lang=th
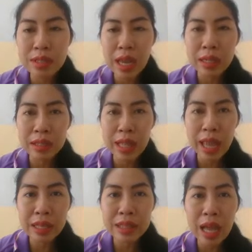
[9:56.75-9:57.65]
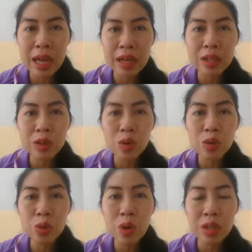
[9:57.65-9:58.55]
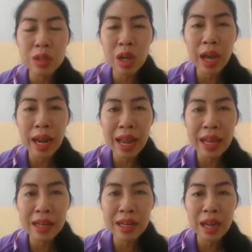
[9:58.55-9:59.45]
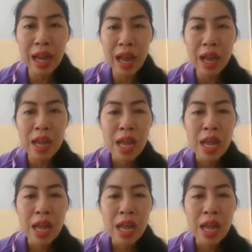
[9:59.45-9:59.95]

สัตว์ แตกต่างกันตรงตัวกาลันนะคะ